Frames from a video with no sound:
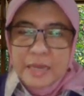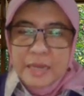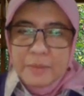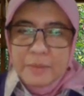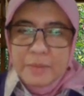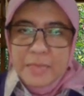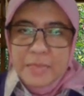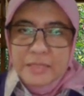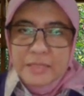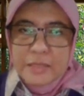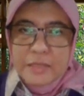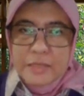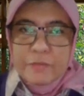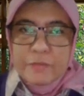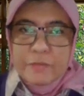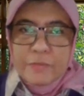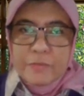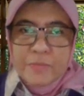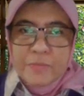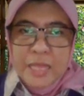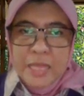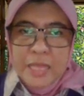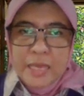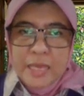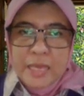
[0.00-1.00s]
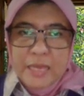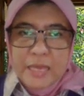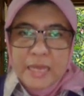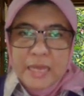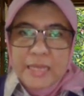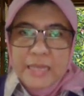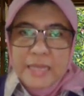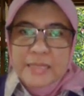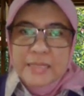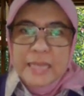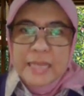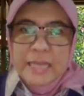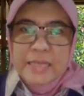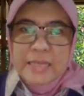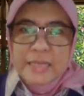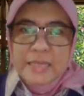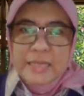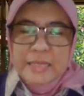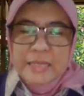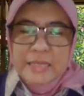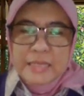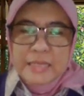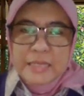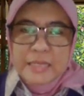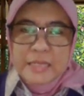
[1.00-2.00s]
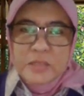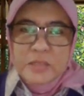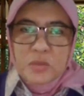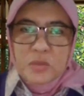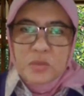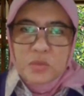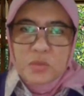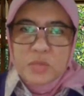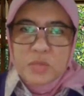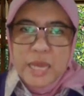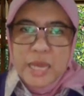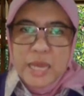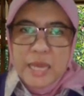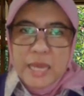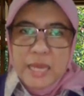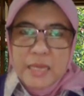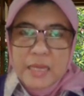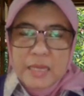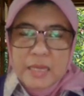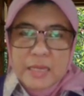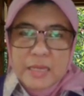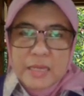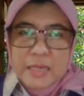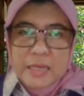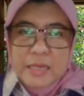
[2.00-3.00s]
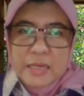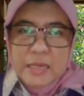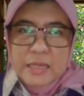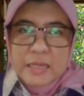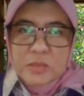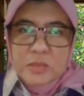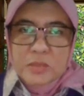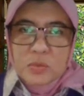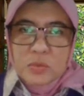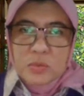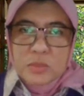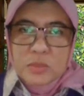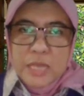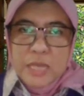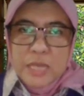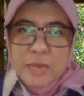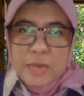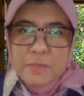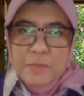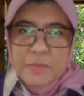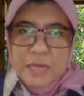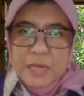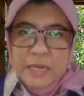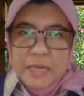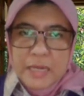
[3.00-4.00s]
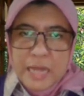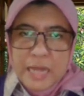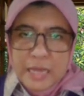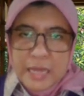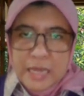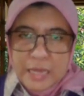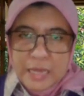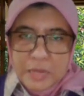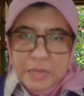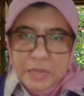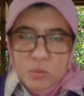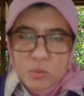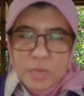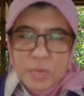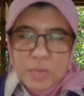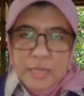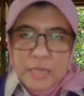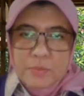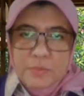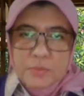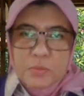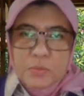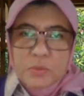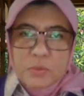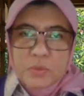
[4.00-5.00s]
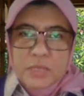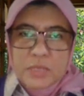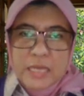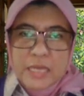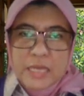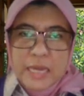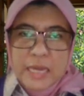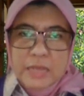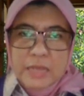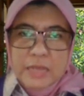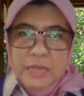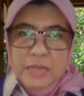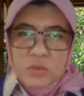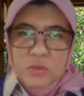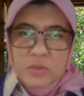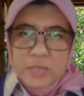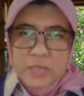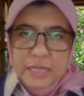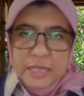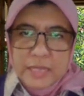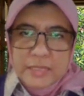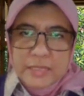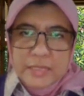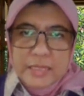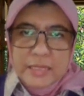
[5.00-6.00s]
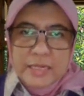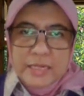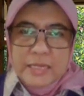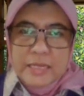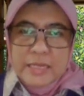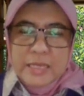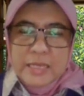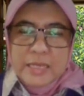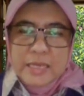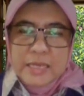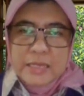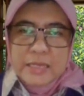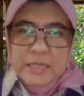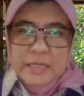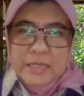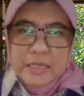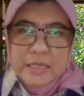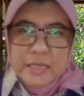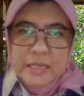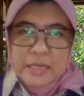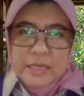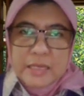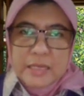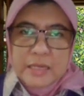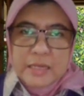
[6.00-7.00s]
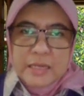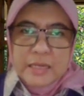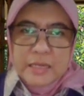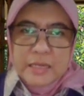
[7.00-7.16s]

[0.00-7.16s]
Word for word: secara masif karena satgas sendiri juga Eh, sudah menggerakkan 2.300 tiga tracer di